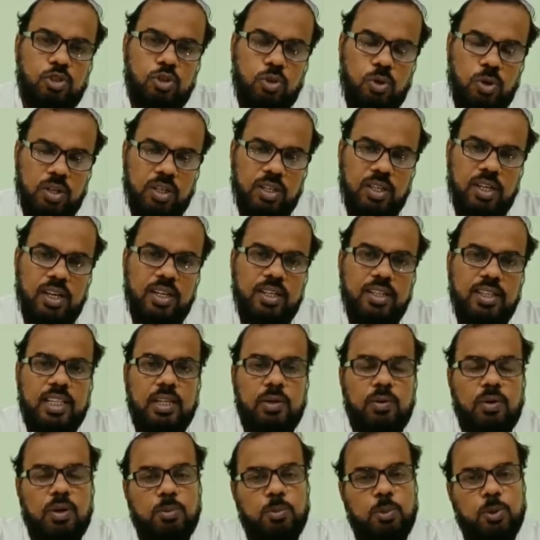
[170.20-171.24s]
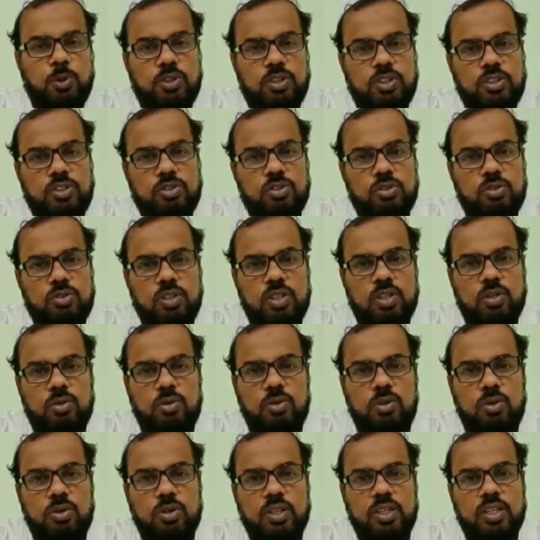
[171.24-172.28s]
সরকারের দেওয়া
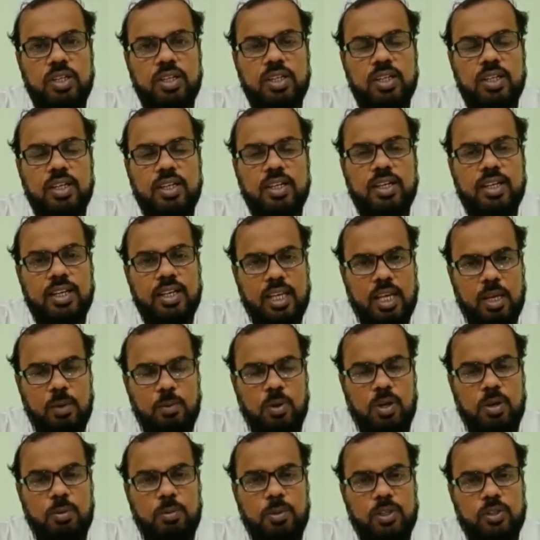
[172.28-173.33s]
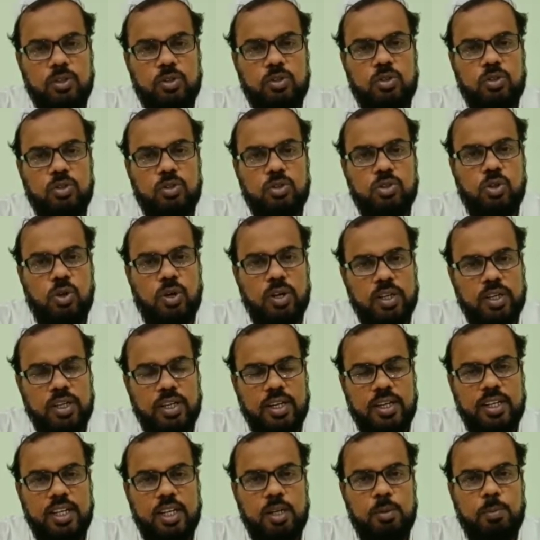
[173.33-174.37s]
প্রতিশ্রুতিগুলোই কেবলমাত্র
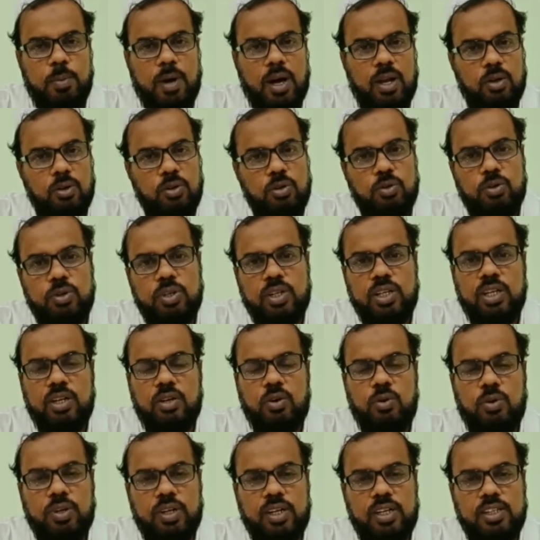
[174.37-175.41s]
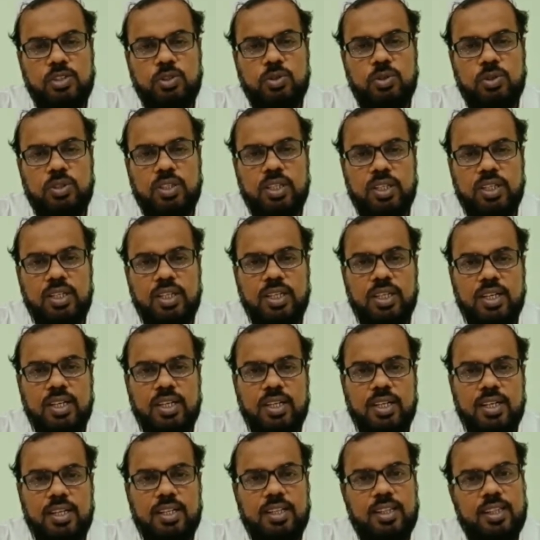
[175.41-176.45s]
সরকারের পালন করে করার জন্যে
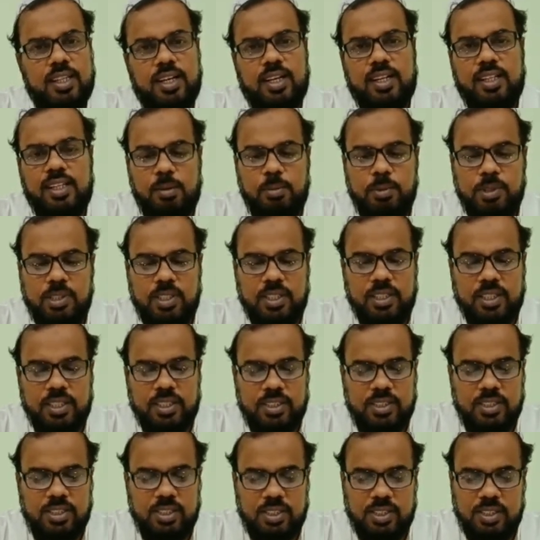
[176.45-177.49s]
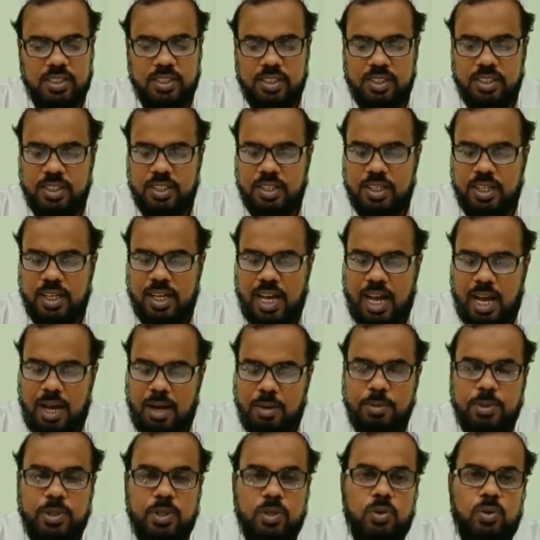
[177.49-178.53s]
তারা দাবি জানাচ্ছে
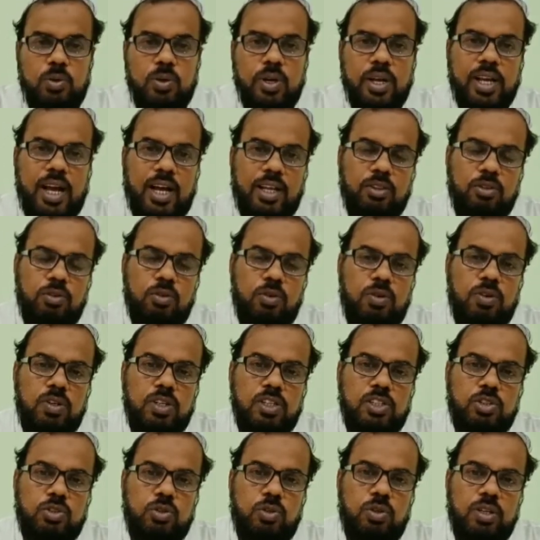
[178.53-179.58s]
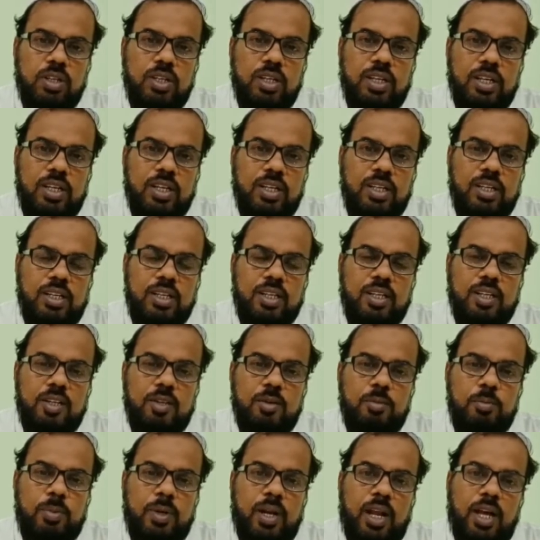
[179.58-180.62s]
আমিও এই আন্দোলনের সঙ্গে
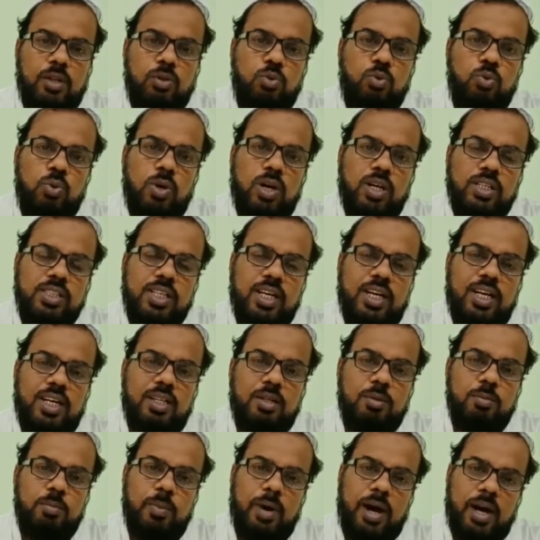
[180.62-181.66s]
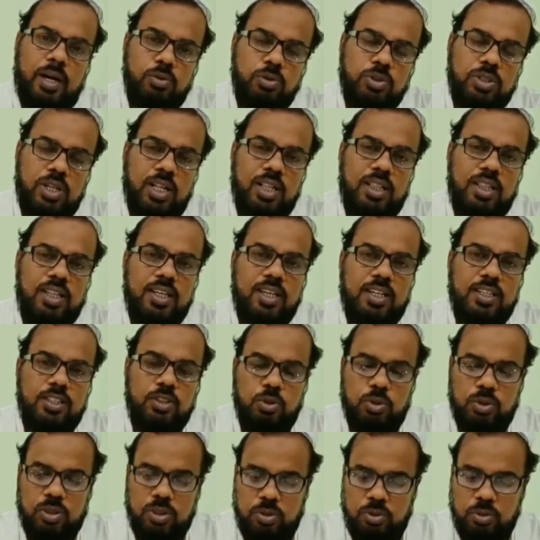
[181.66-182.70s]
প্রায় দু সাল থেকে
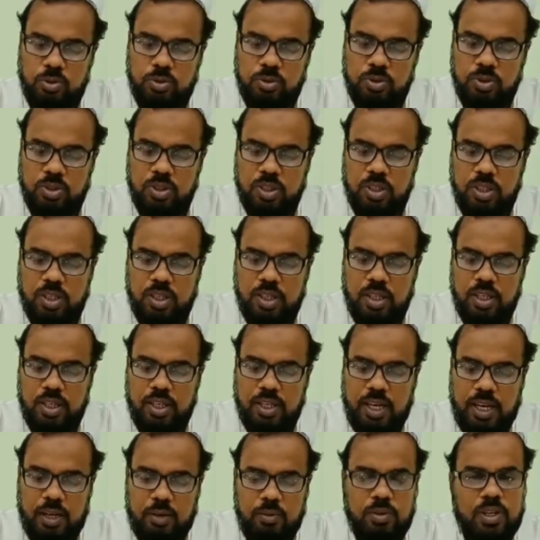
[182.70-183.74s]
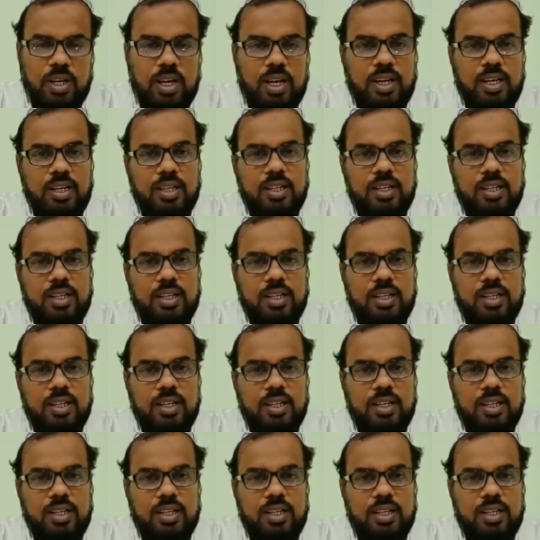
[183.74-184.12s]
জড়িত কেননা